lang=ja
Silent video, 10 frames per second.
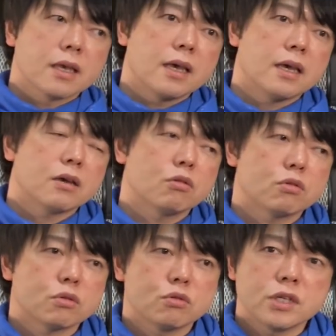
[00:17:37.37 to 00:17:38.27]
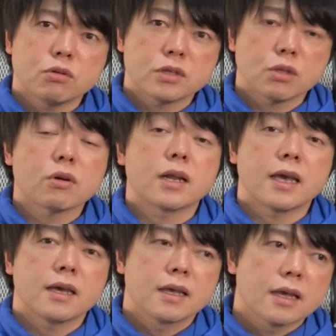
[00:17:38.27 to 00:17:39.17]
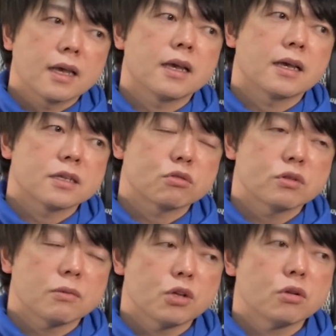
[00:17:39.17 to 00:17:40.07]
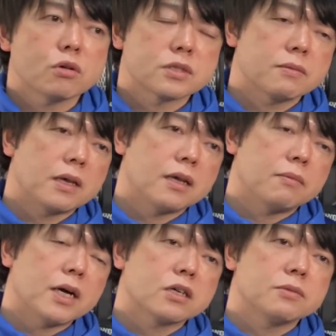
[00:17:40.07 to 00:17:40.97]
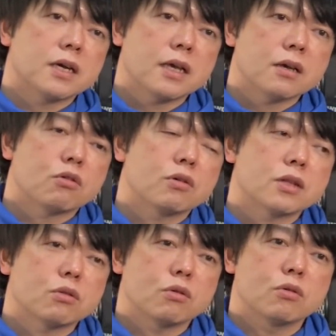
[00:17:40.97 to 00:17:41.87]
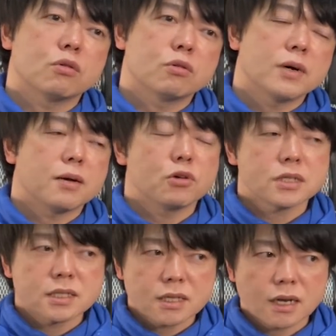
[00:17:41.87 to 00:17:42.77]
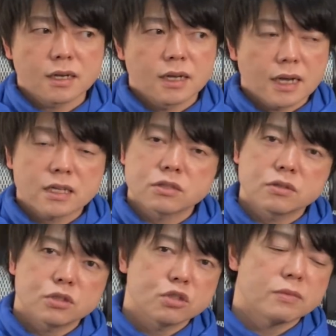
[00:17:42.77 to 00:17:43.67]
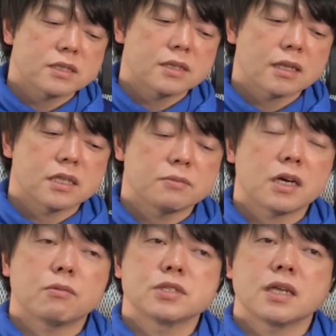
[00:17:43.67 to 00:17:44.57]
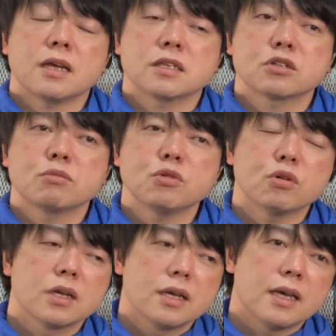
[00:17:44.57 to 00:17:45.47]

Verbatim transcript: え今後の売り時とかね、えそういったものの、え番組はね、この後、まあ、もしかしたら明日、週末になってしまうかもしれないんですけども、